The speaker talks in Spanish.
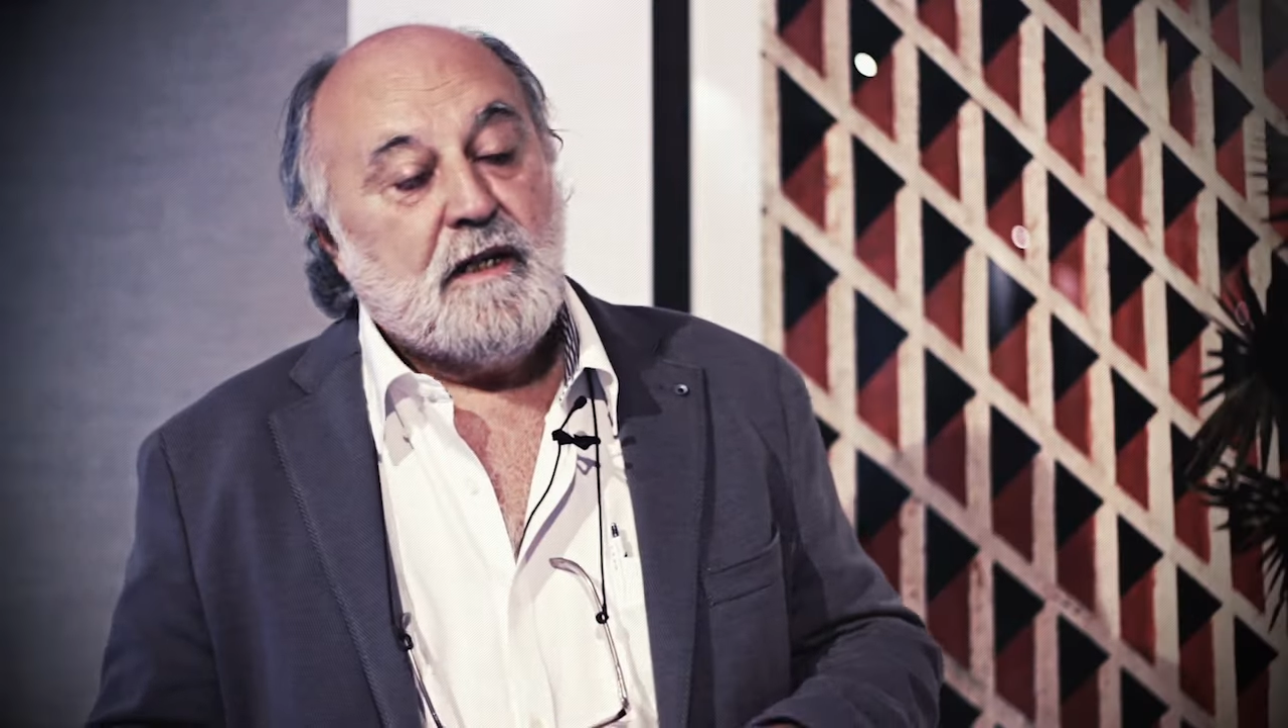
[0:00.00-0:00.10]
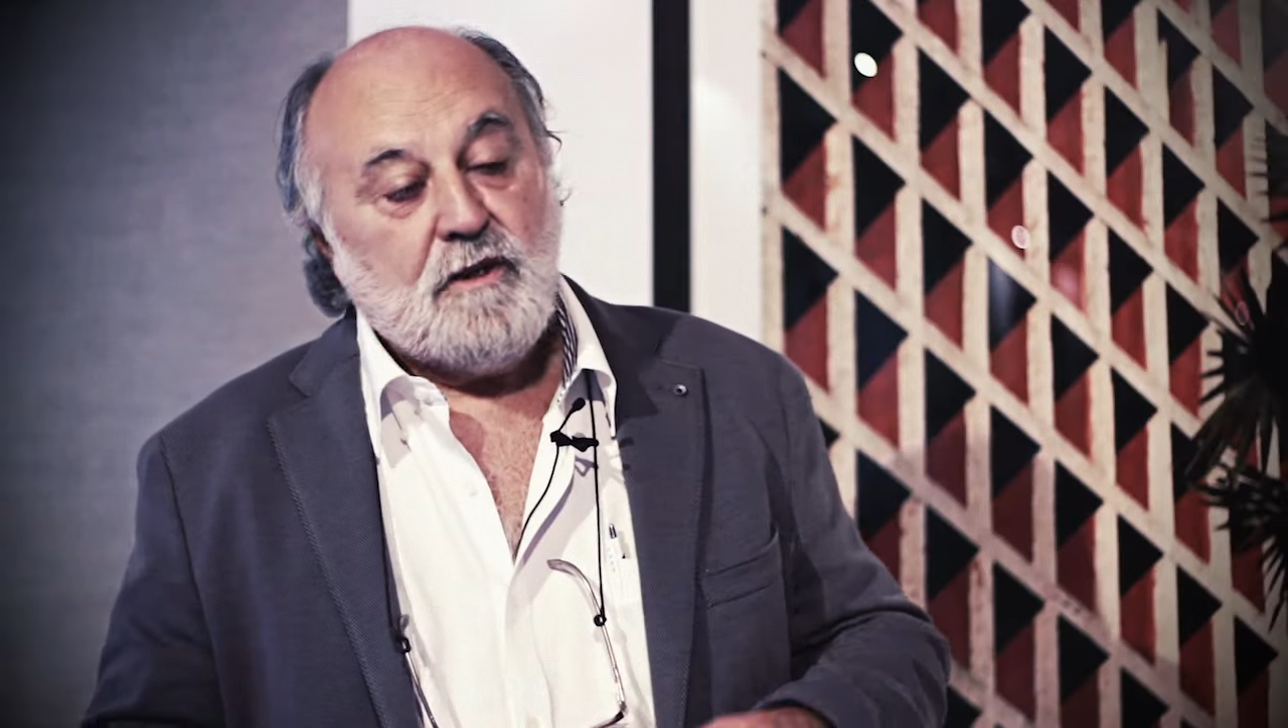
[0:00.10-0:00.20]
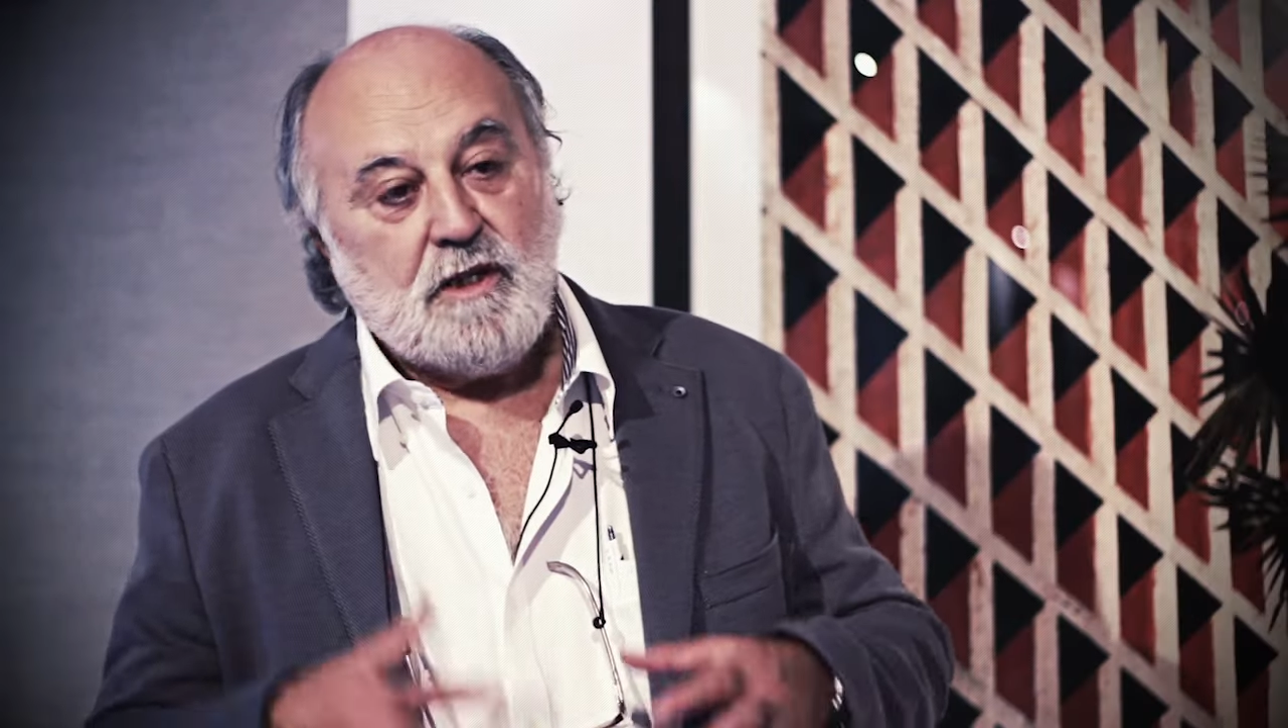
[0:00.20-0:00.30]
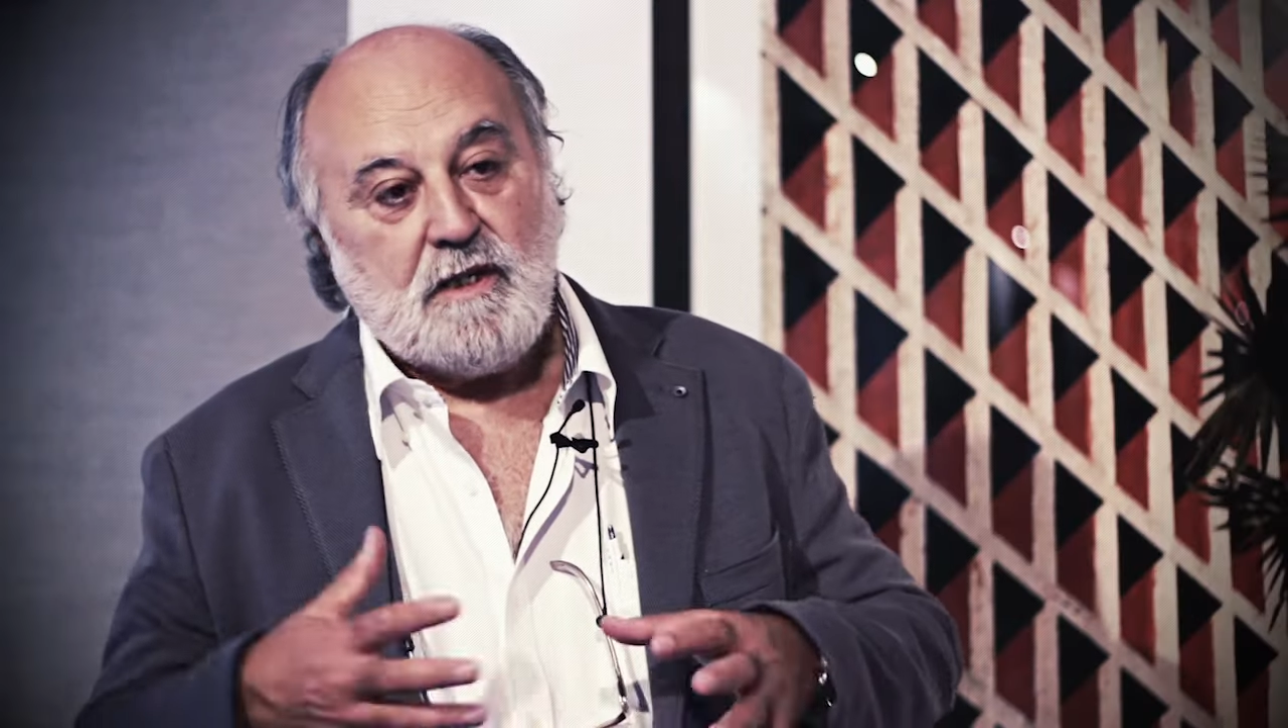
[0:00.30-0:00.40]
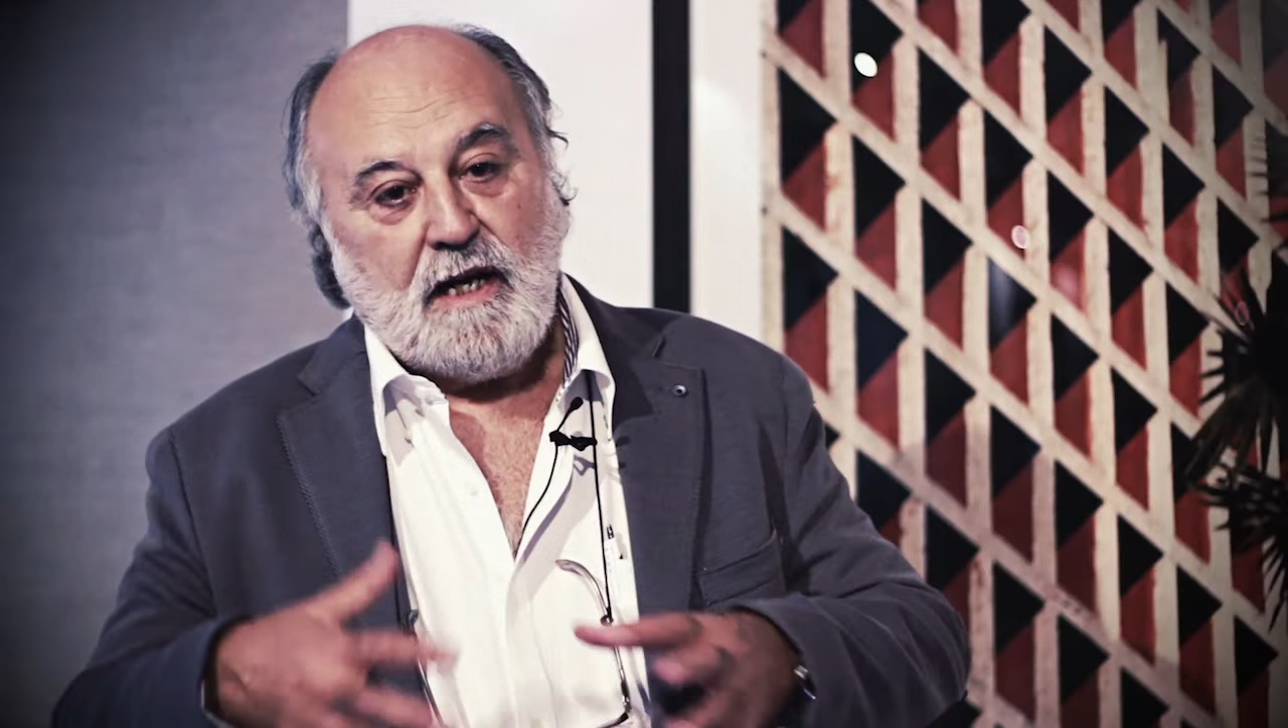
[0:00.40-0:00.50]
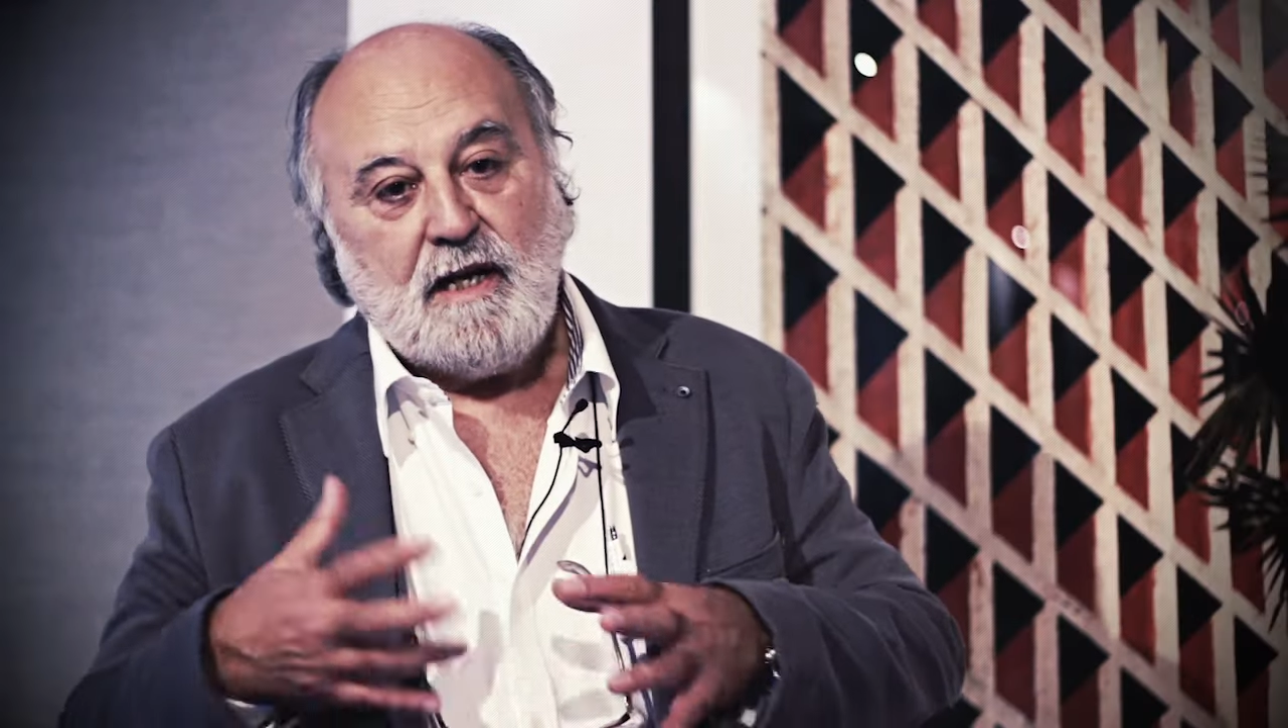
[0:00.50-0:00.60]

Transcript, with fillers: Entonces,